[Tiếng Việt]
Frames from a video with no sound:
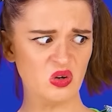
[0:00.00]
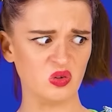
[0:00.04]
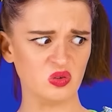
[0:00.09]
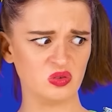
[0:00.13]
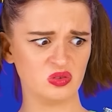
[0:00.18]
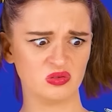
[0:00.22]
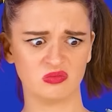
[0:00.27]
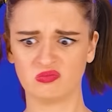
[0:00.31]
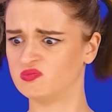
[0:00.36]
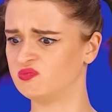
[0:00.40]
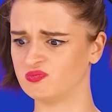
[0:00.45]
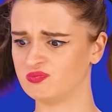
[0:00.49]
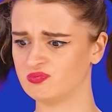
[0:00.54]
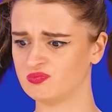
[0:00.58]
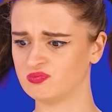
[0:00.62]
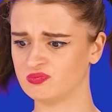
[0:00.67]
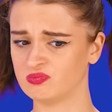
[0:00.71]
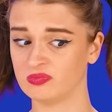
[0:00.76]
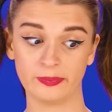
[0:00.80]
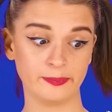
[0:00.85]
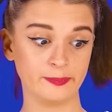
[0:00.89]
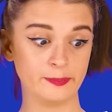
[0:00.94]
Còn mình
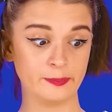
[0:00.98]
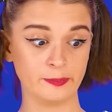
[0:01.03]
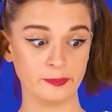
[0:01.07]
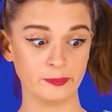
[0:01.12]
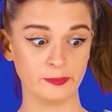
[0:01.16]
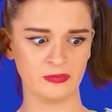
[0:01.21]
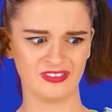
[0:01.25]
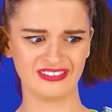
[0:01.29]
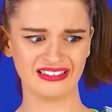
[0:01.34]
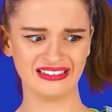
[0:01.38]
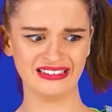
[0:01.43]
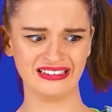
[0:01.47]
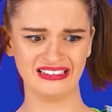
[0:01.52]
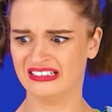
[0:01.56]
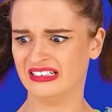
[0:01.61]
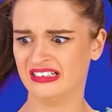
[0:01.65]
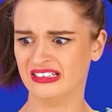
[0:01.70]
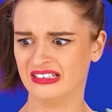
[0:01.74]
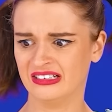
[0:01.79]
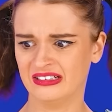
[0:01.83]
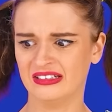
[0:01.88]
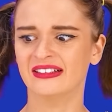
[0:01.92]
sẽ để con nhện lại
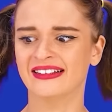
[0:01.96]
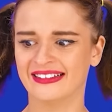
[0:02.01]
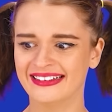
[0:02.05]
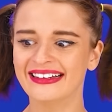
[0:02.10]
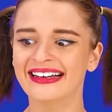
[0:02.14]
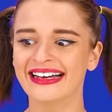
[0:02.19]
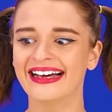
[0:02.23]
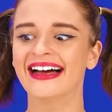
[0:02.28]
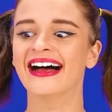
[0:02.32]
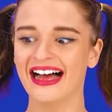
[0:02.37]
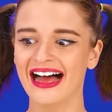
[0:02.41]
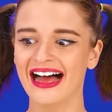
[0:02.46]
cuối cùng